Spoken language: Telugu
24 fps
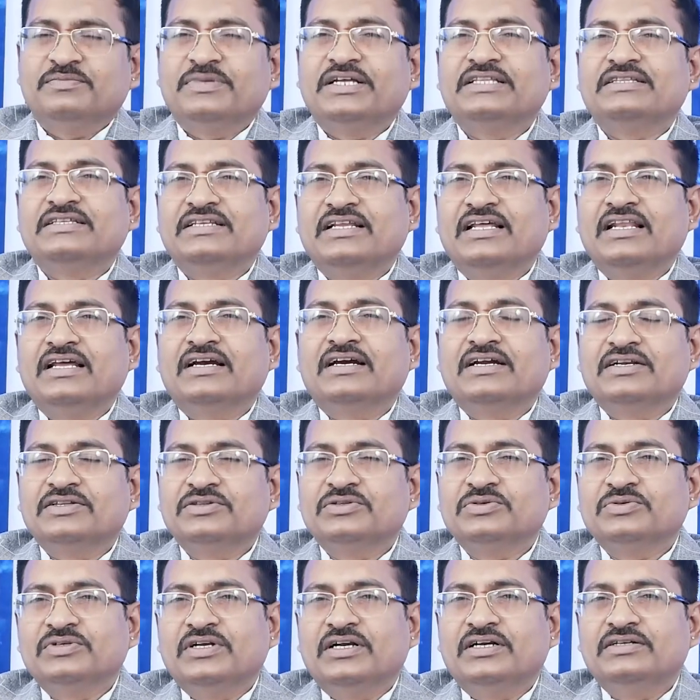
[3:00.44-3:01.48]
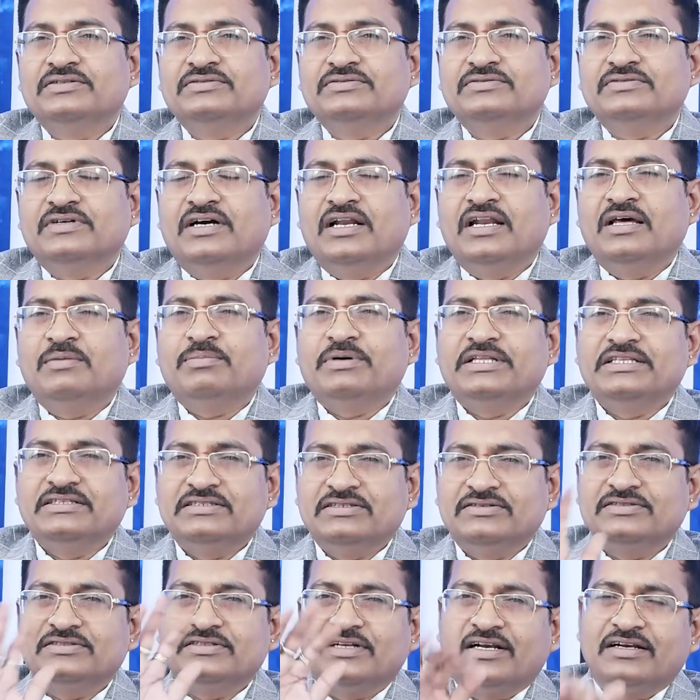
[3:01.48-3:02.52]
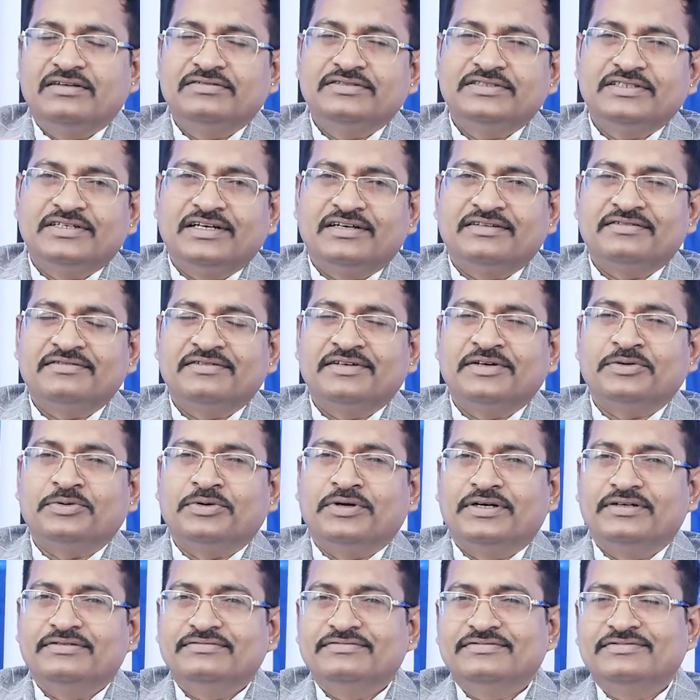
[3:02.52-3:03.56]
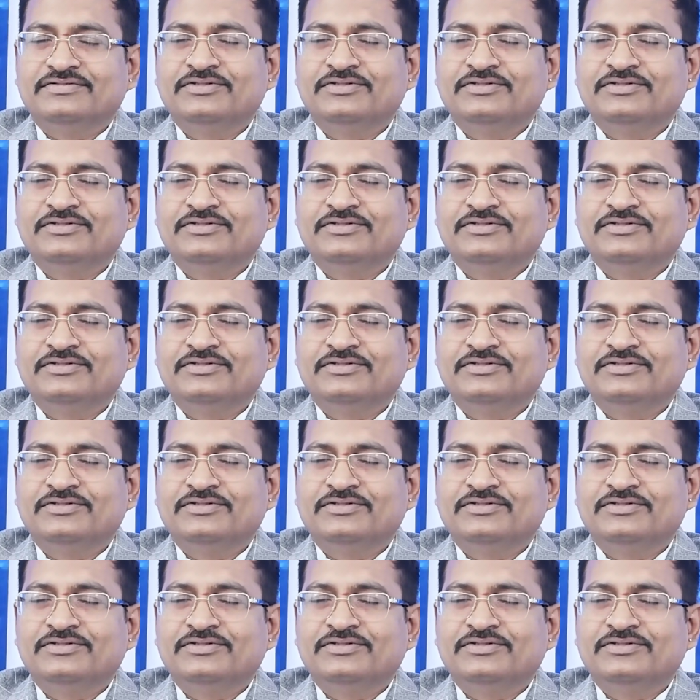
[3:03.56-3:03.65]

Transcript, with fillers: ప్రతి నెల కడుతూ ఉన్నాడు అలా పది సంవత్సరాల నుంచి కడుతూనే ఉన్నాడు